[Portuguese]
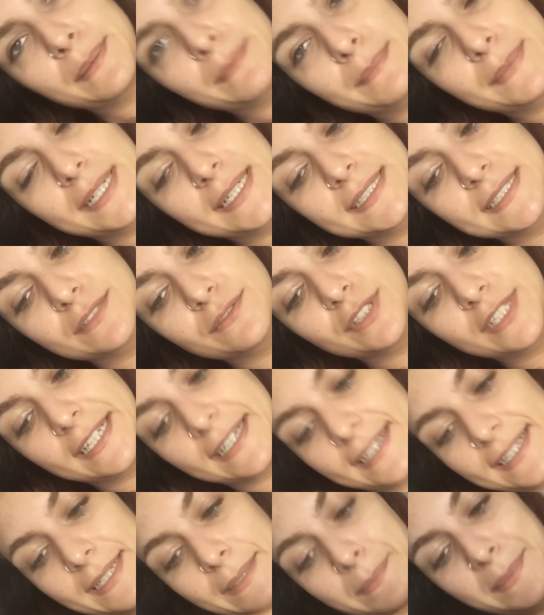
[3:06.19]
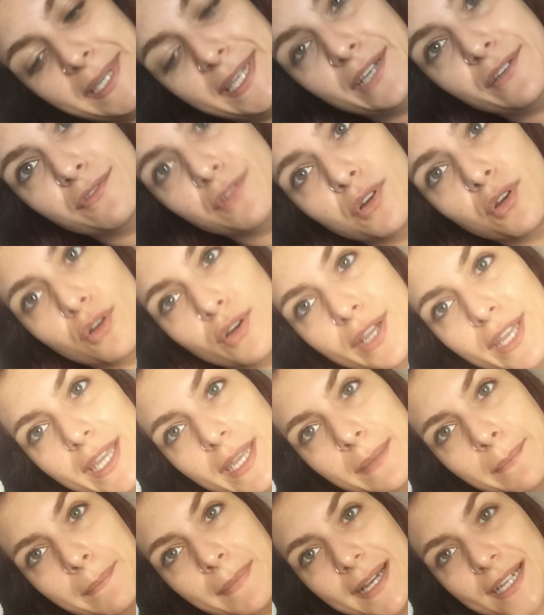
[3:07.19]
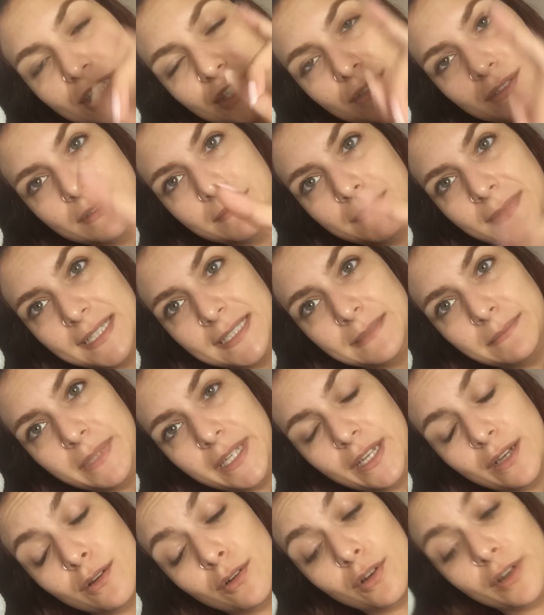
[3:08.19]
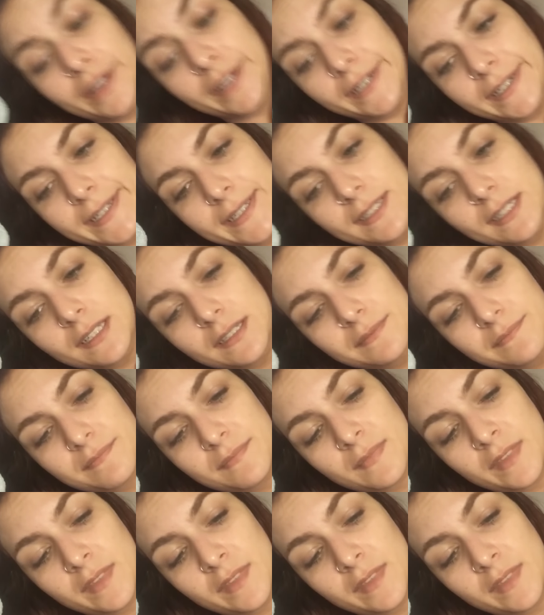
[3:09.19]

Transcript: Mas eu vou na academia, vou correr mais, mais meia hora ainda.